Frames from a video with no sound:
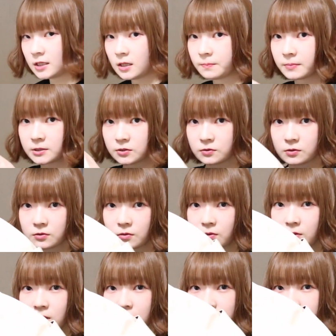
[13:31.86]
にやっぱちょっ
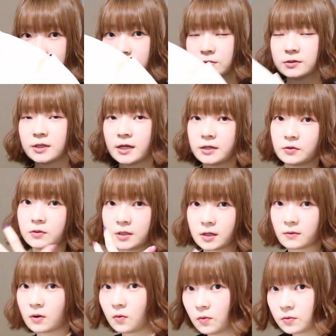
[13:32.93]
とショルダーより
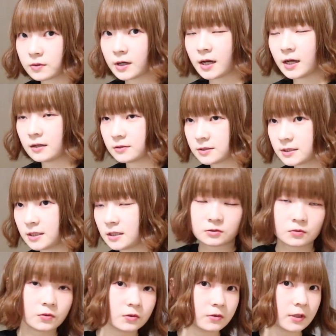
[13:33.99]
かは多く入るし
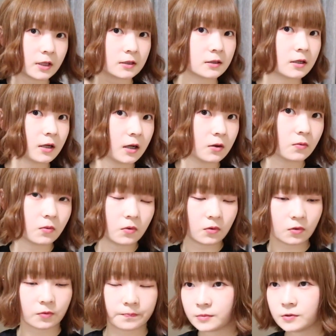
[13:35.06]
トートだったら
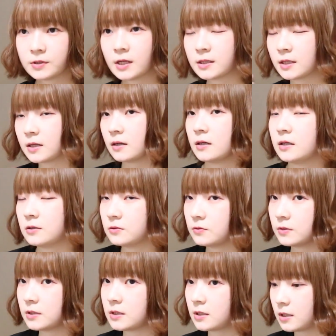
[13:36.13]
こう普段出かける
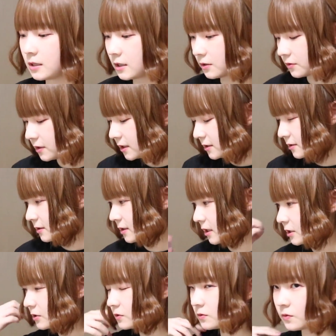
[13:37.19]
時ならいいけどディズニー
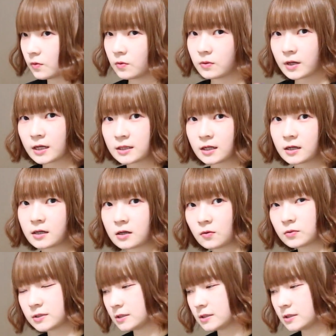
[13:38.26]
でずっと肩から落